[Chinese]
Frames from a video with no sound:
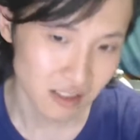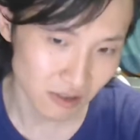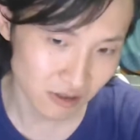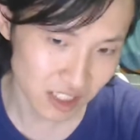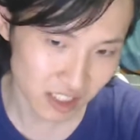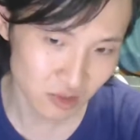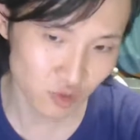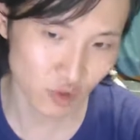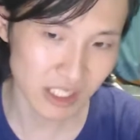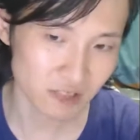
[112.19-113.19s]
有一些是具
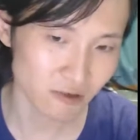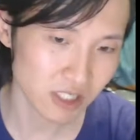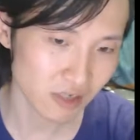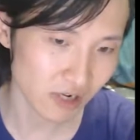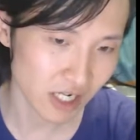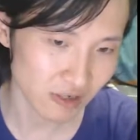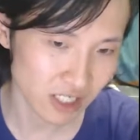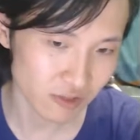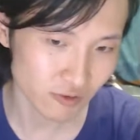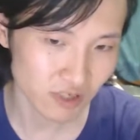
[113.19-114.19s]
有本体论地位，有一
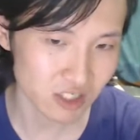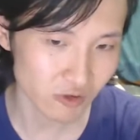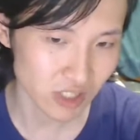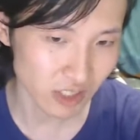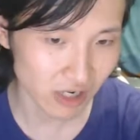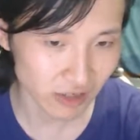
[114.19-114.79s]
些具有认识论地位，